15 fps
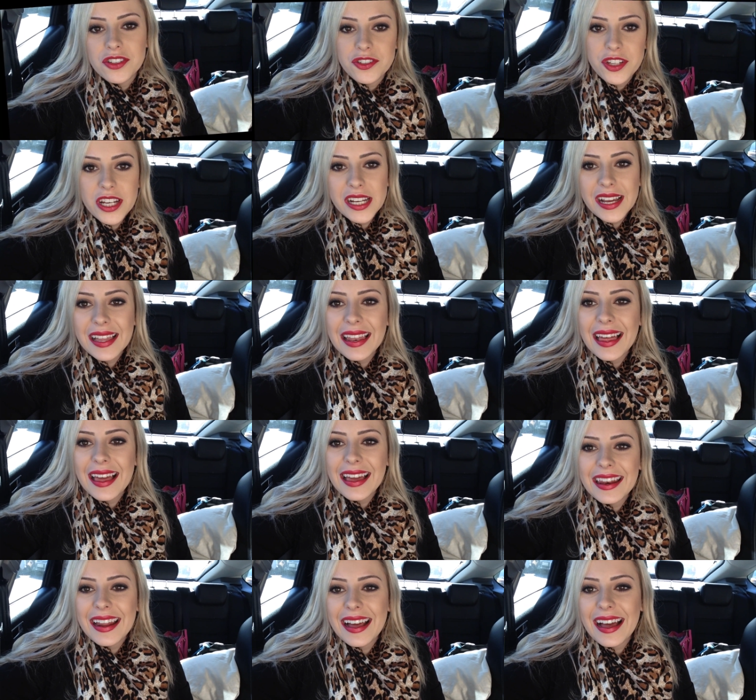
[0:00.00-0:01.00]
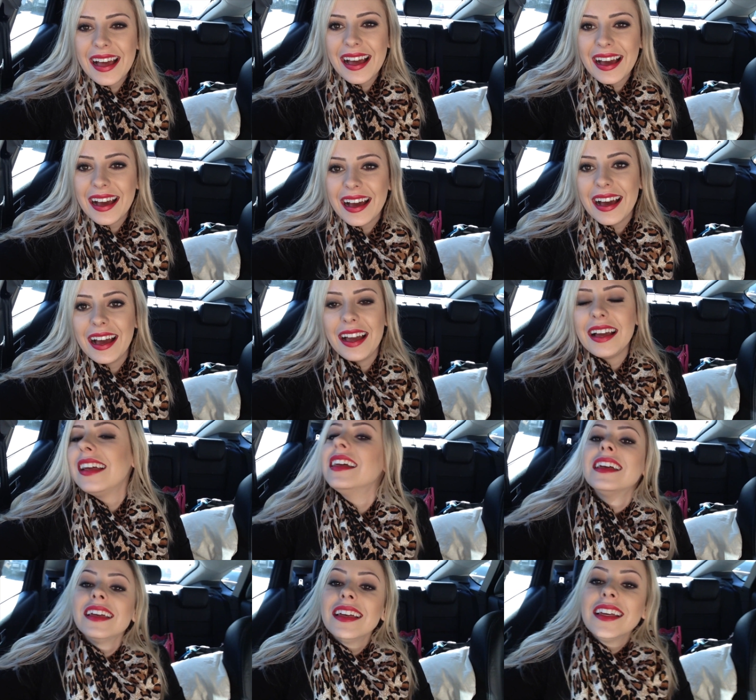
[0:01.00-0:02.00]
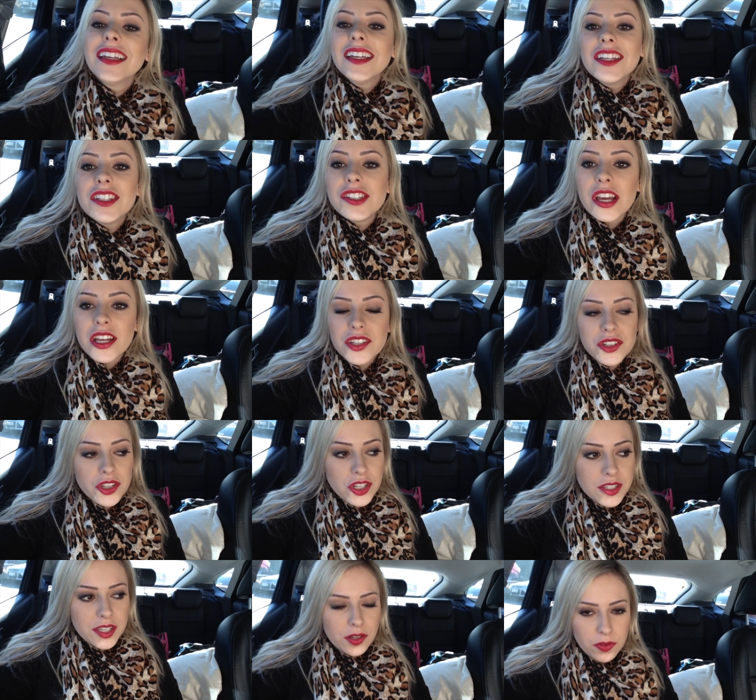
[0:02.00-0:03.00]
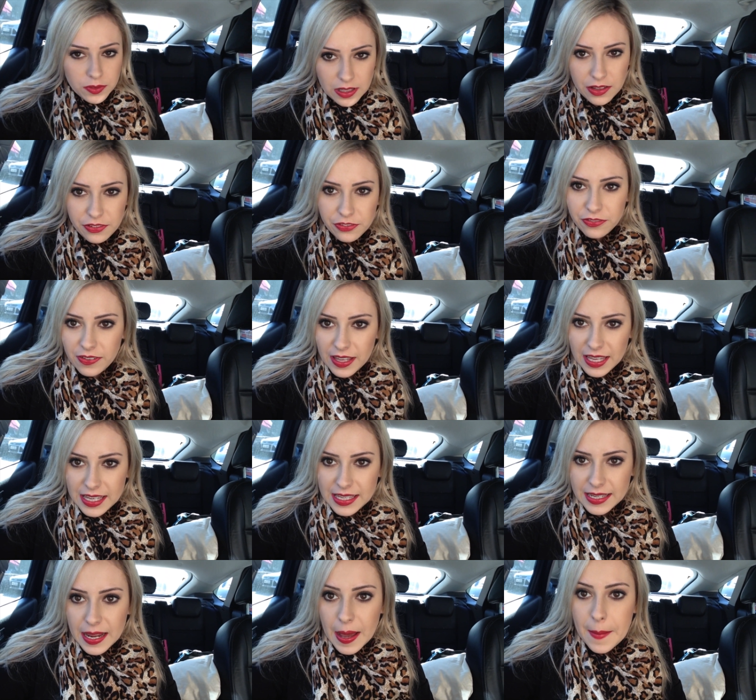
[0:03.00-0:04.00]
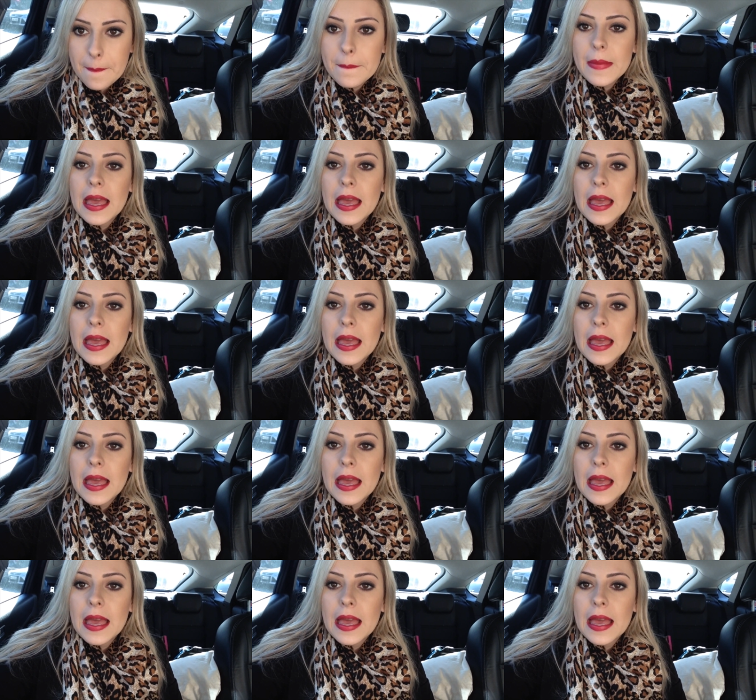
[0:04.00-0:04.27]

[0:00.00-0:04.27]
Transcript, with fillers: Bom dia, galera! Gente, hoje é segunda-feira.